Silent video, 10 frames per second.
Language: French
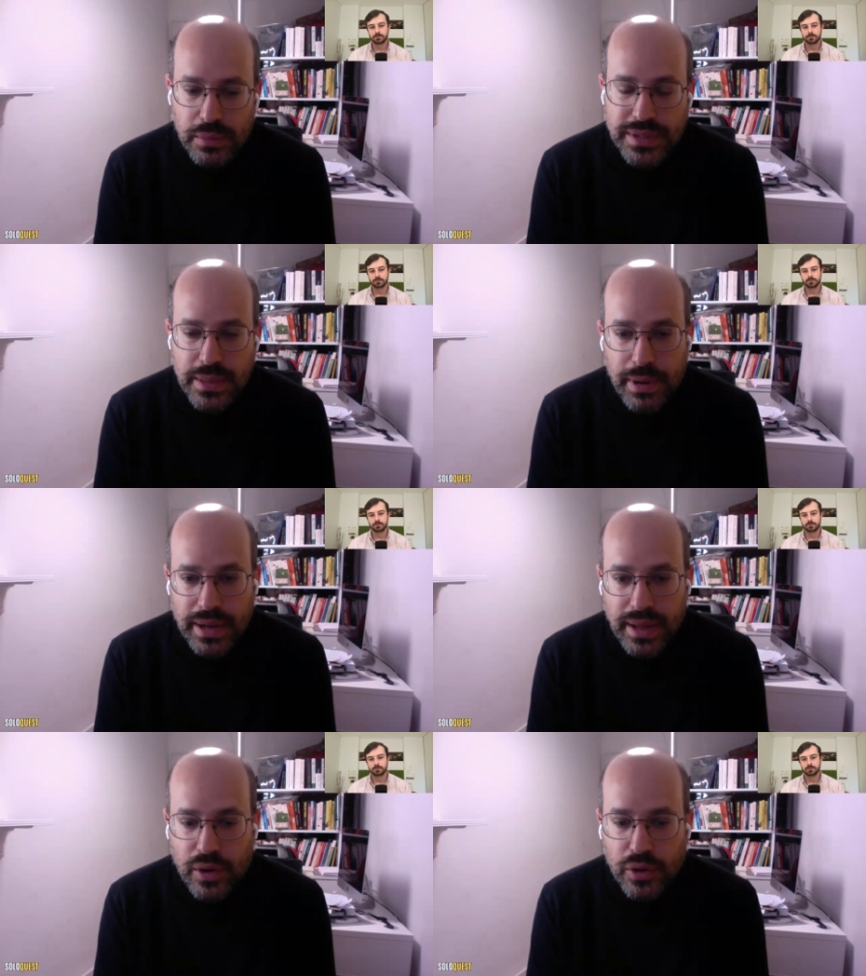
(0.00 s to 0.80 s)
Mais c'est pas
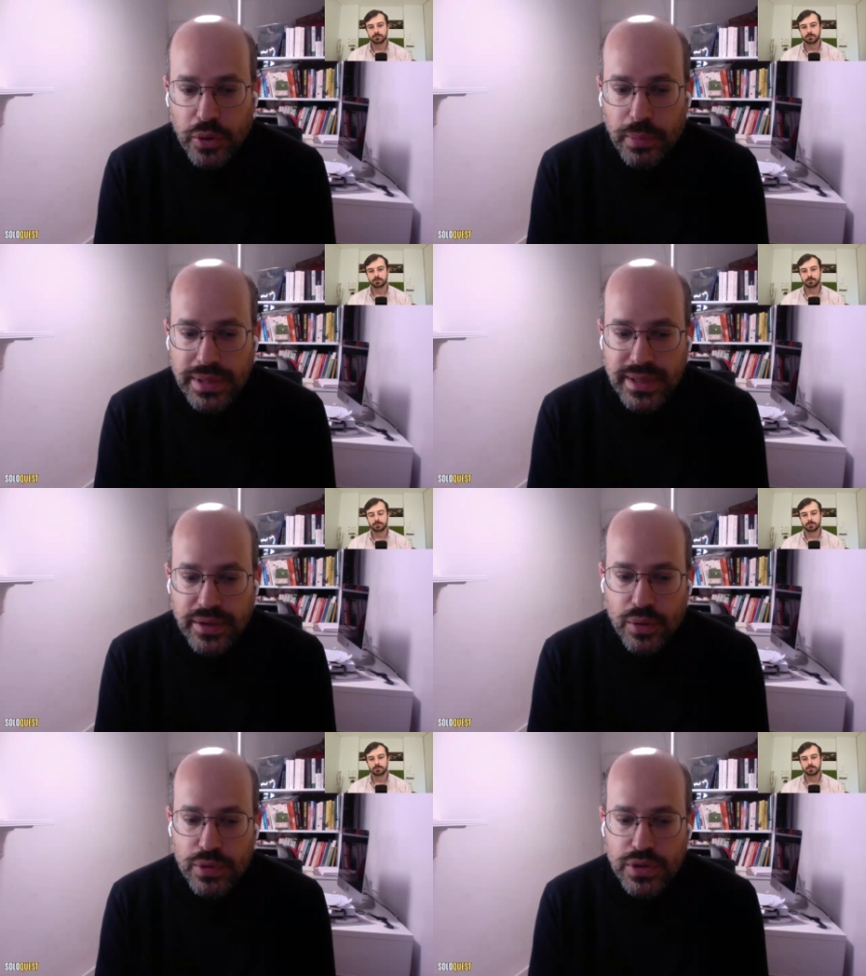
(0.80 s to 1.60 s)
le cas. En tant que
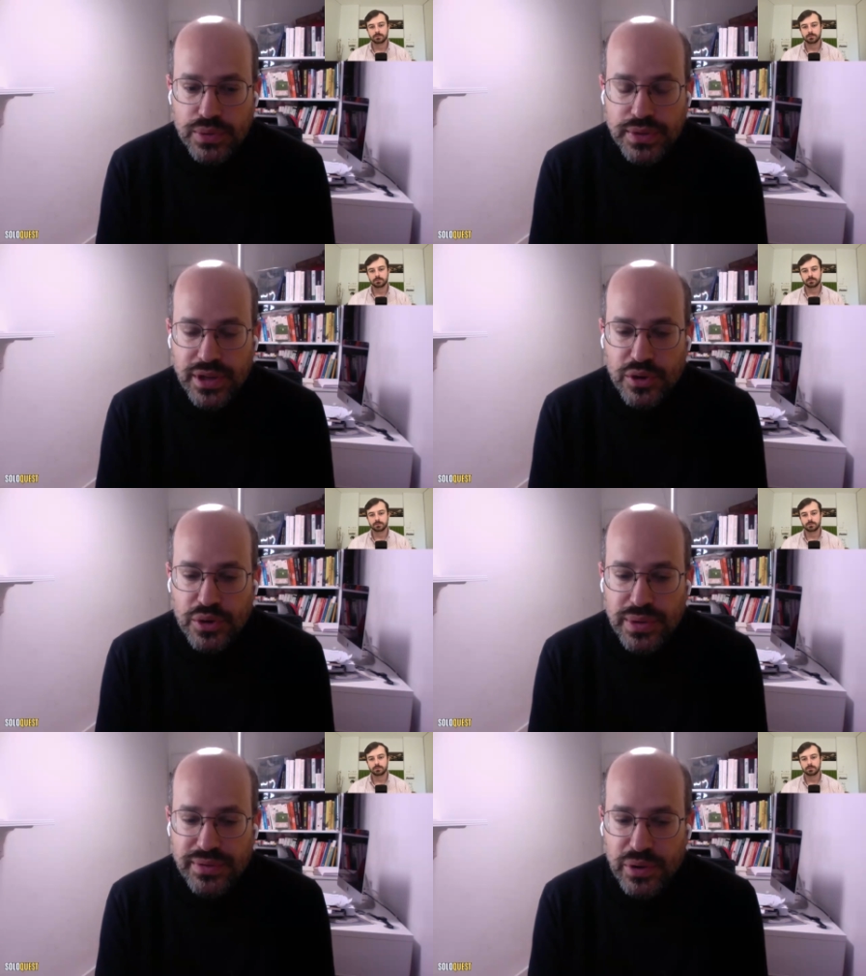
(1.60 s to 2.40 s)
prestateur, moi, je considère que
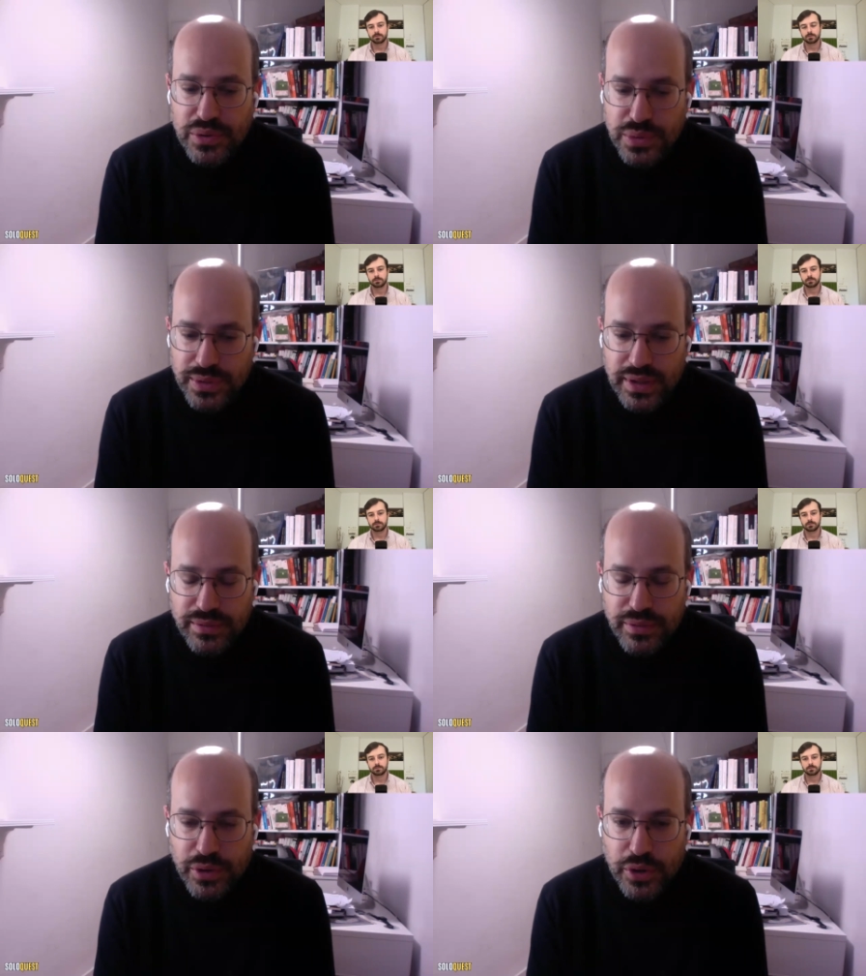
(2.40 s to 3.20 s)
tous les freelances, sont
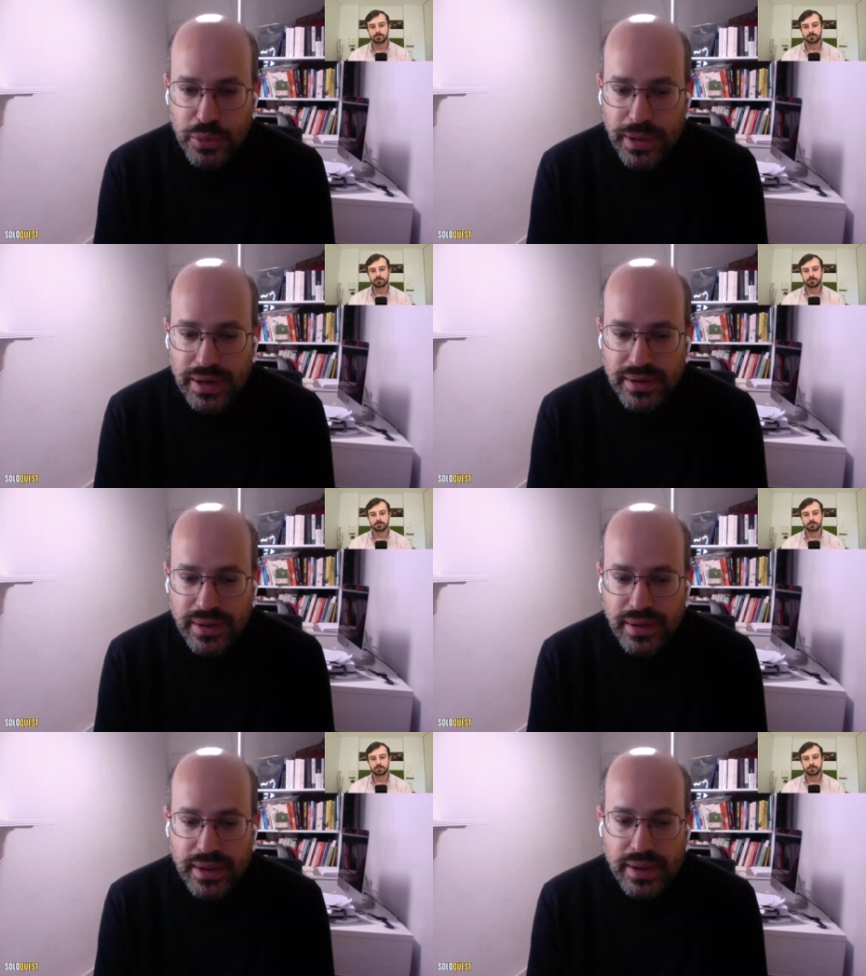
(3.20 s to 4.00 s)
des vendeurs de pelles.
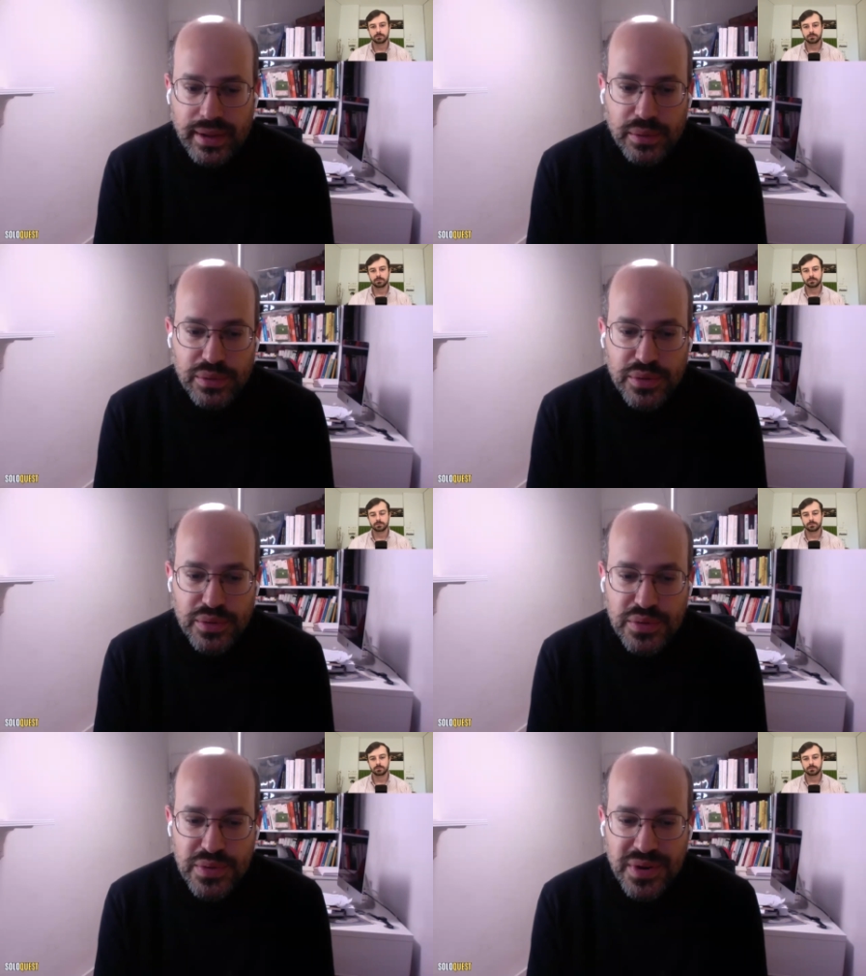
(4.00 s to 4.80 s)
Et donc du
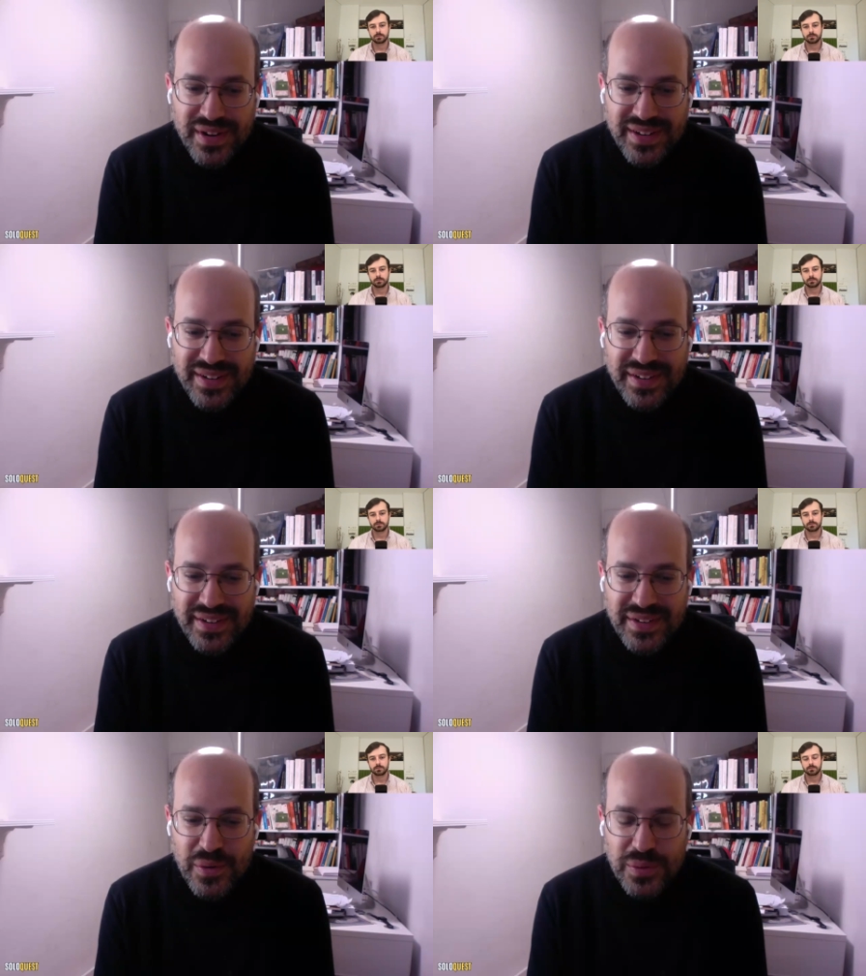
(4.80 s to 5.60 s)
coup,
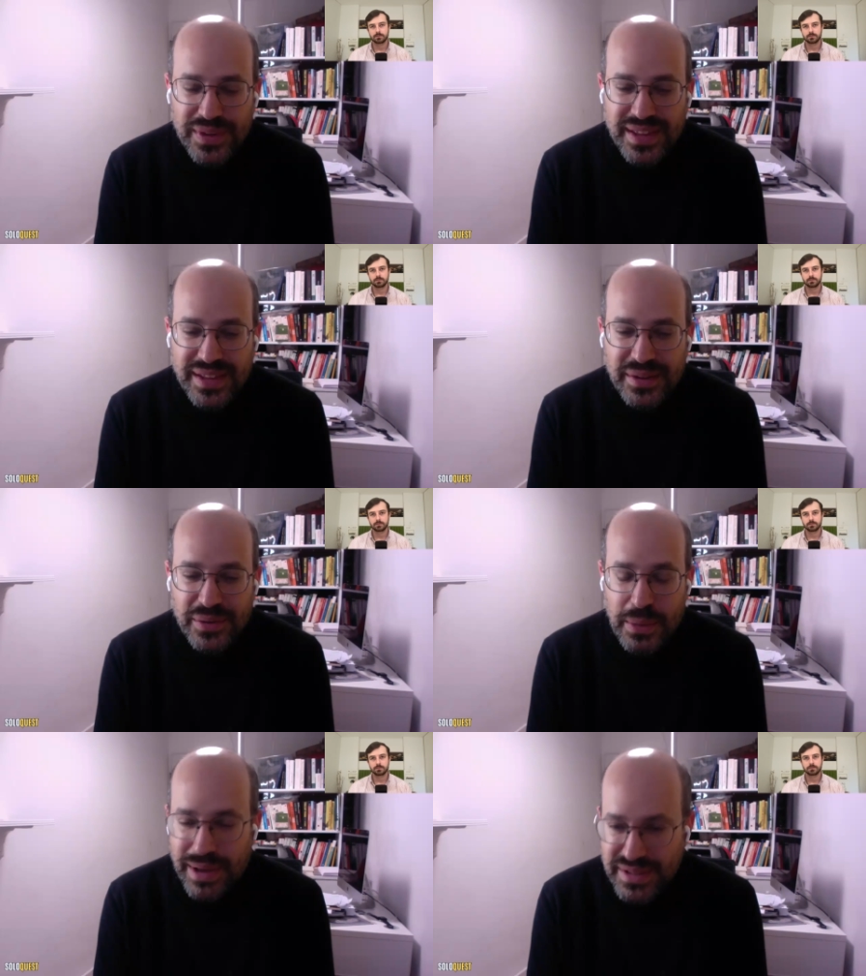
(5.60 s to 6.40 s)
euh, on est
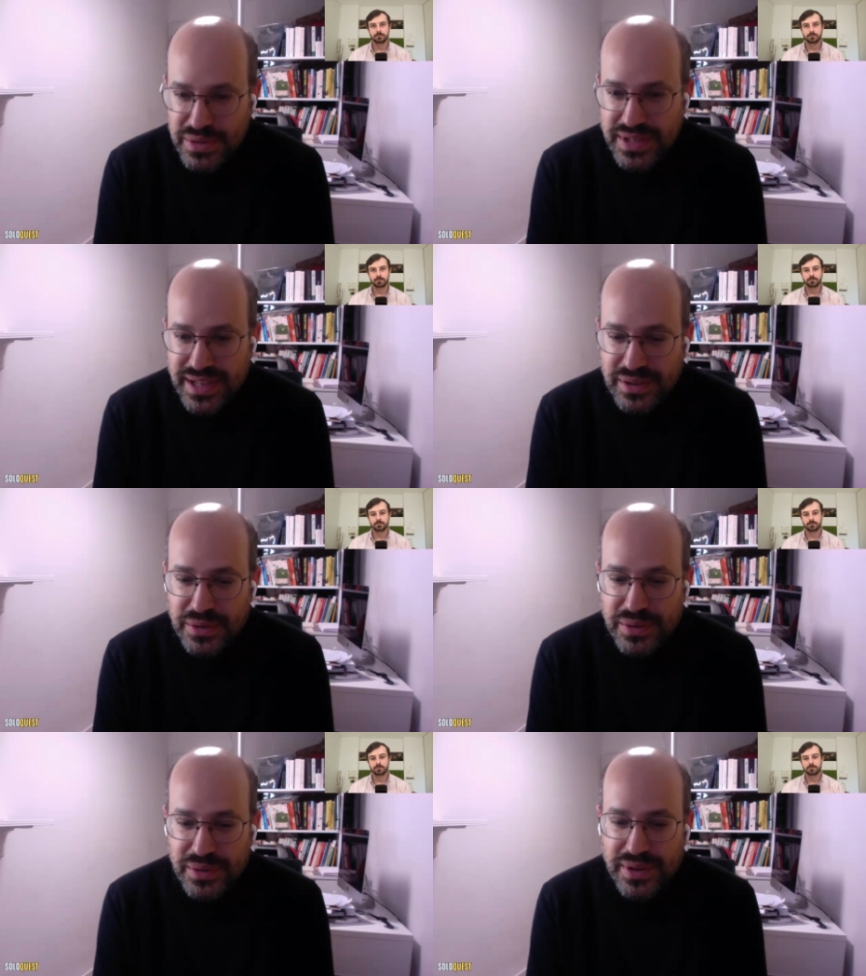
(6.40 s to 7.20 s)
on n'est pas associé avec
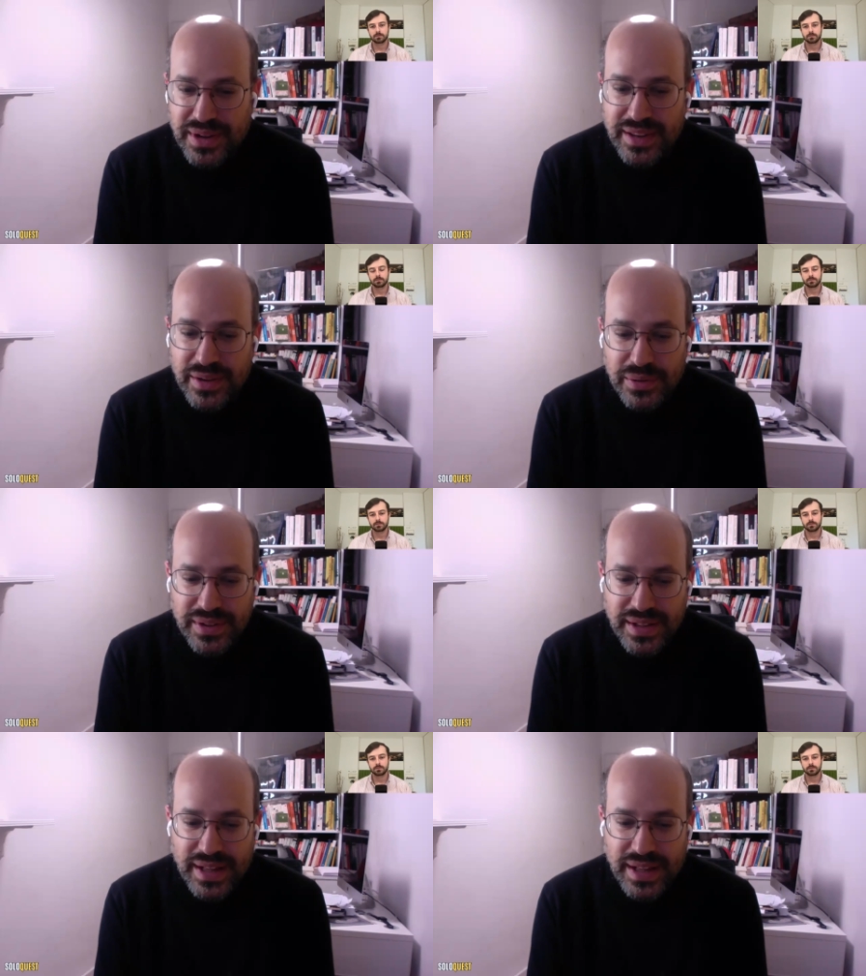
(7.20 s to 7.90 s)
notre client.